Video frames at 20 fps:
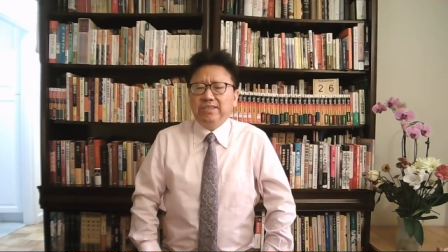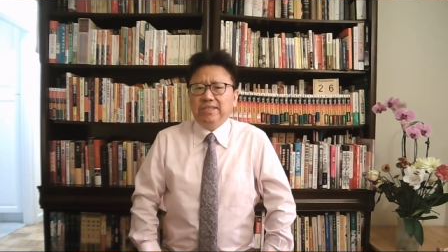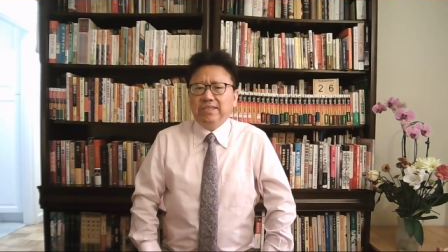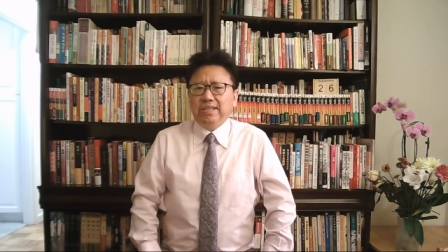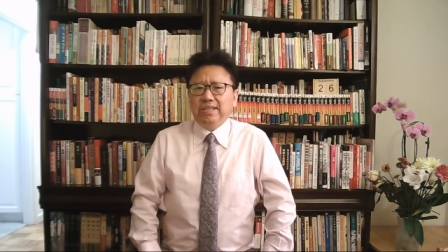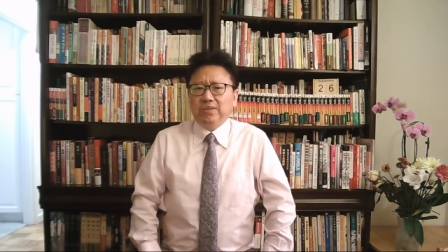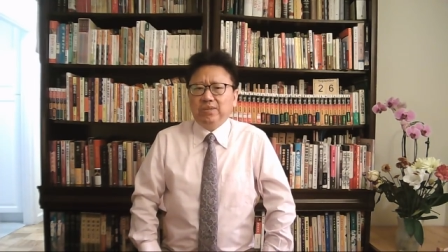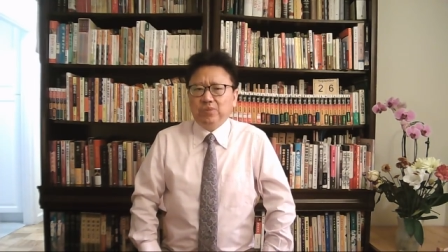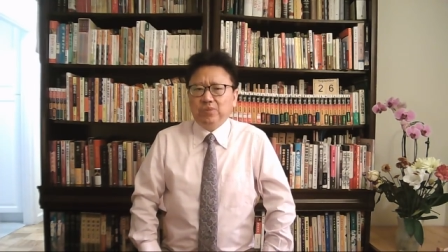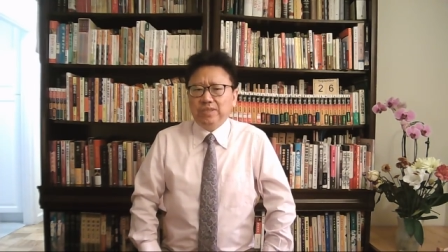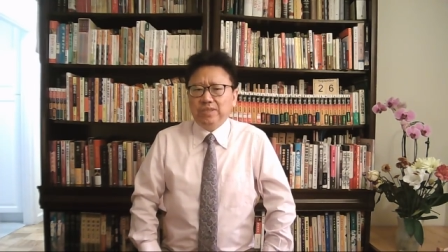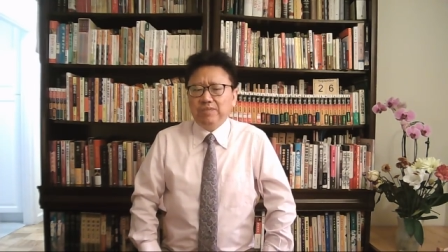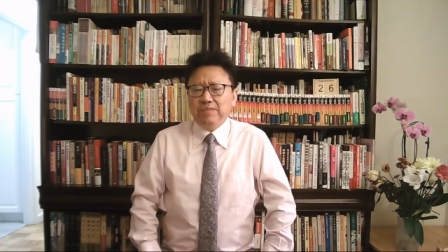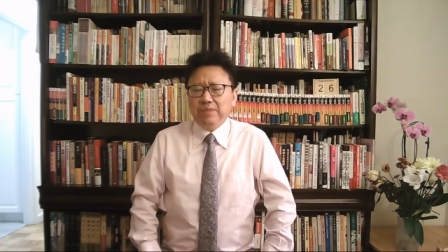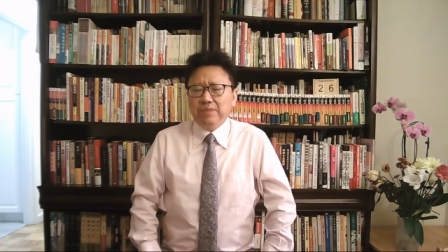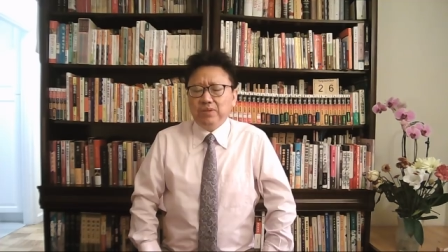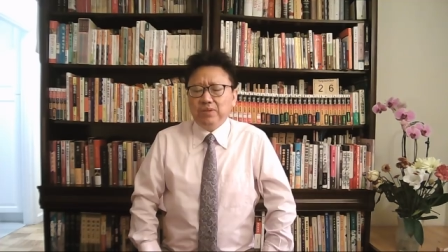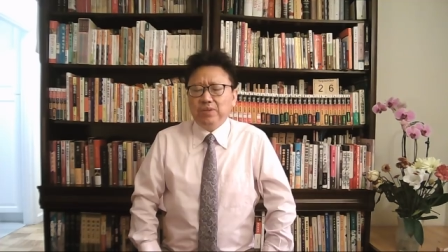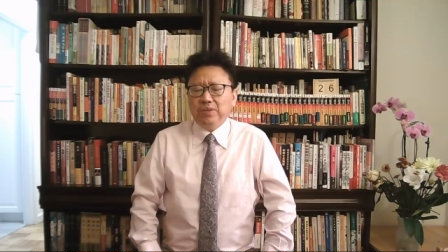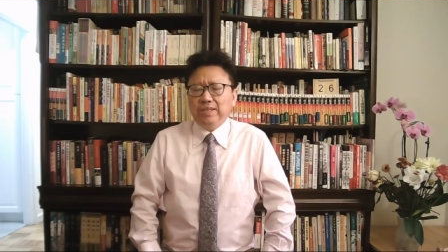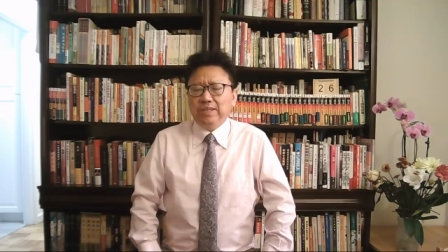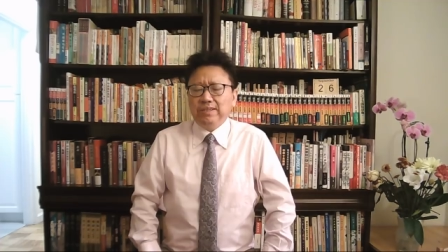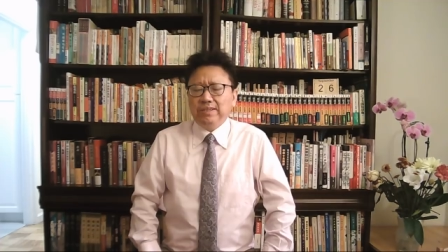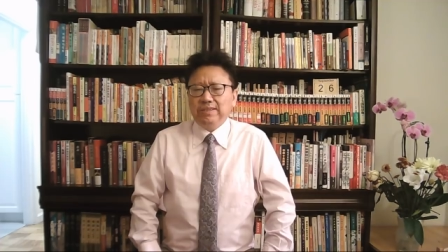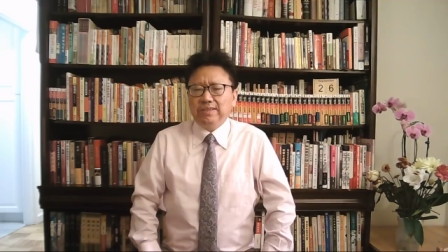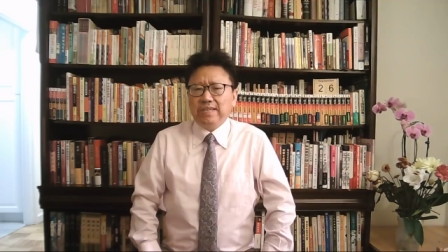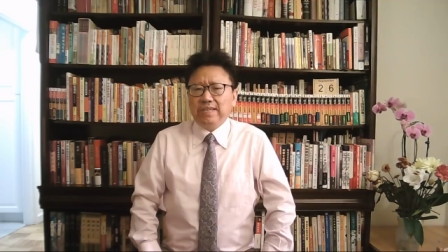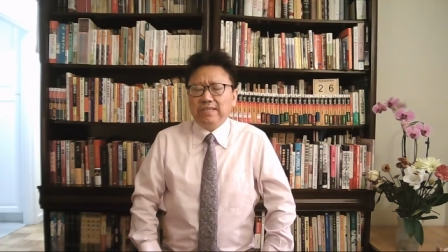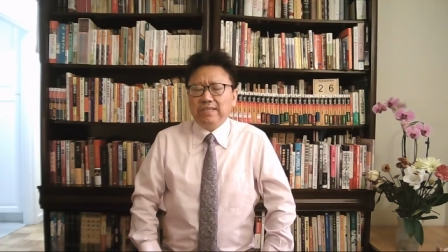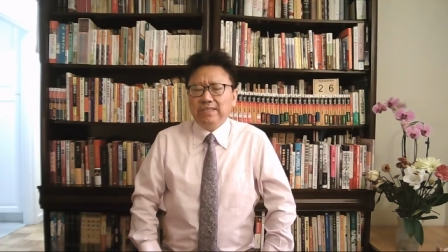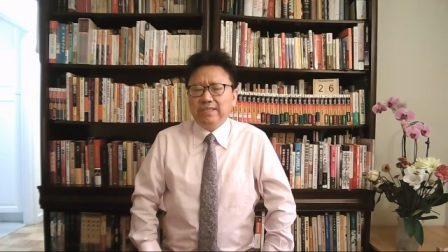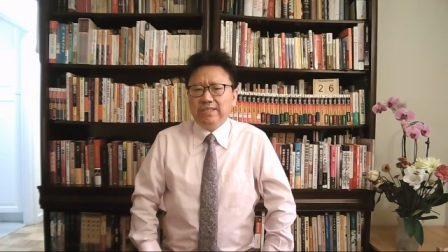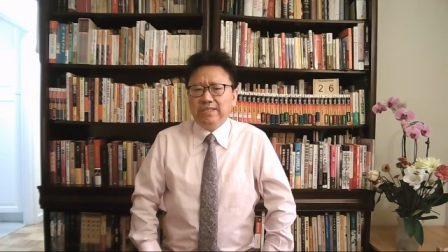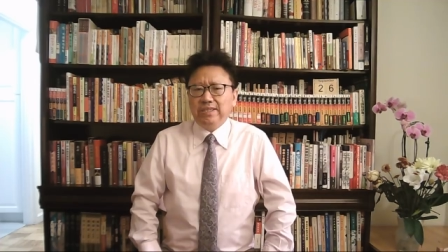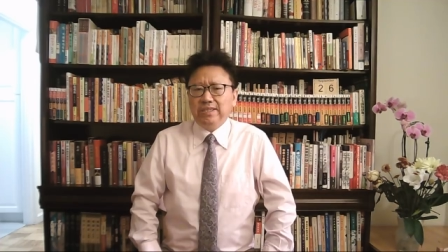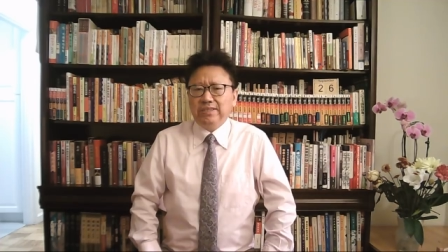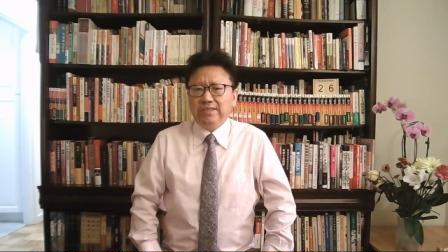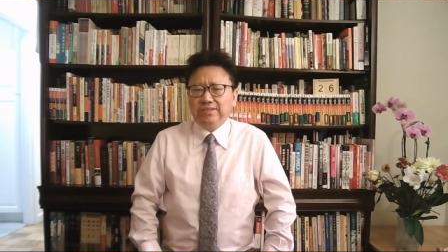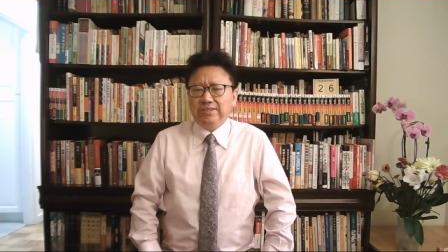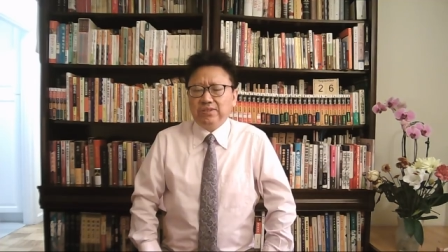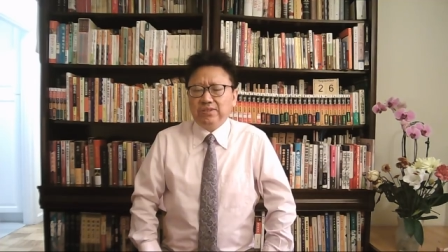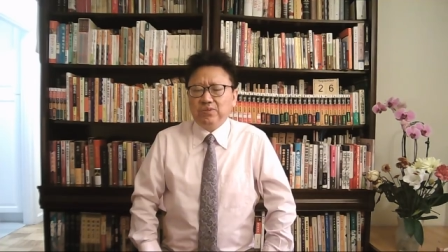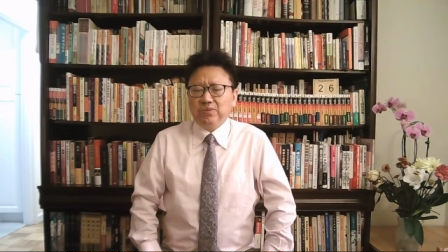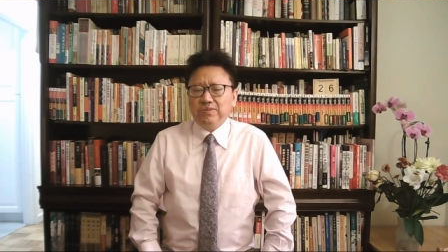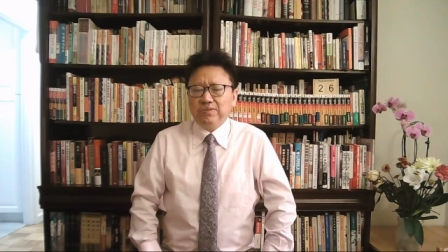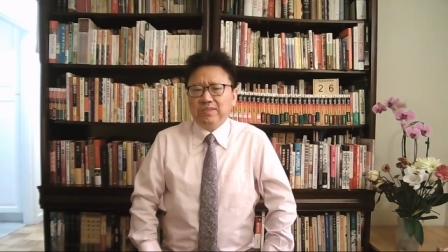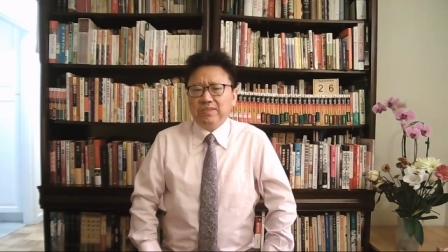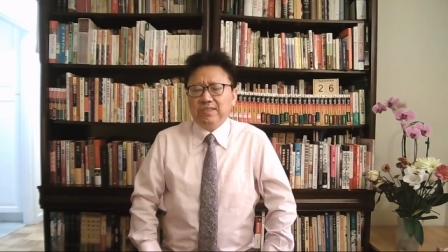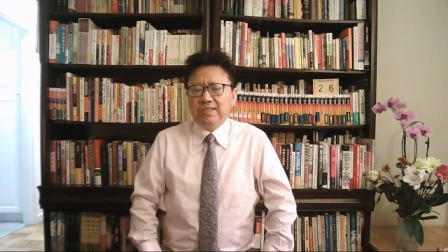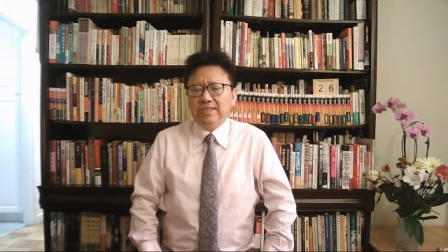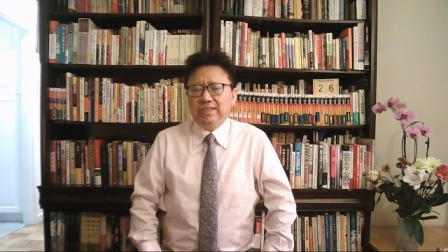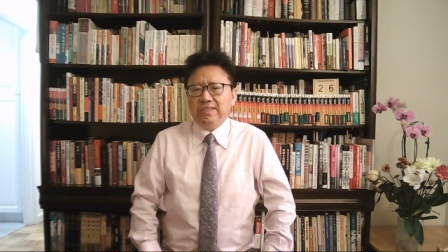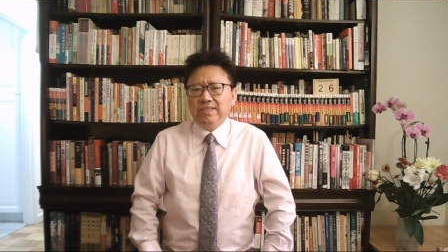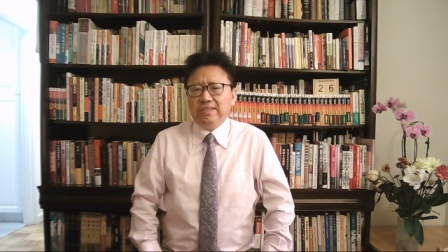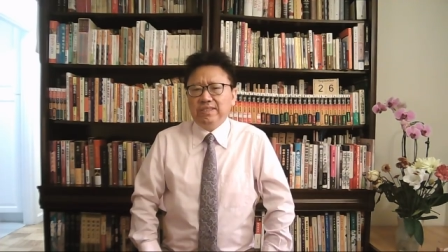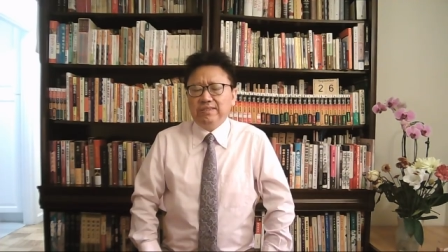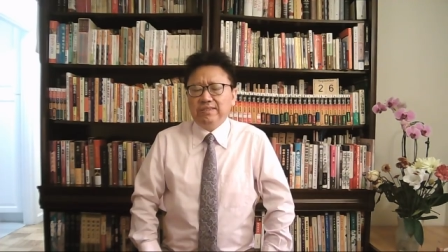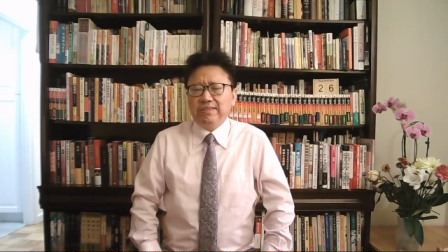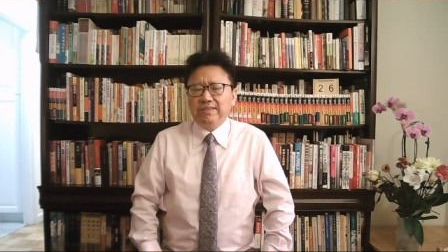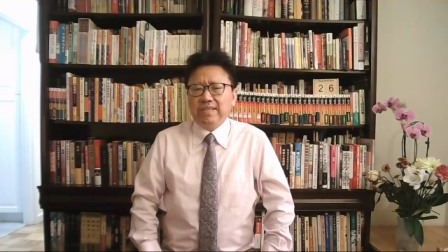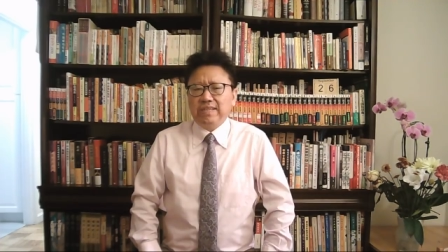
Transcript: 啊，国进民退，担心第二次公私合营，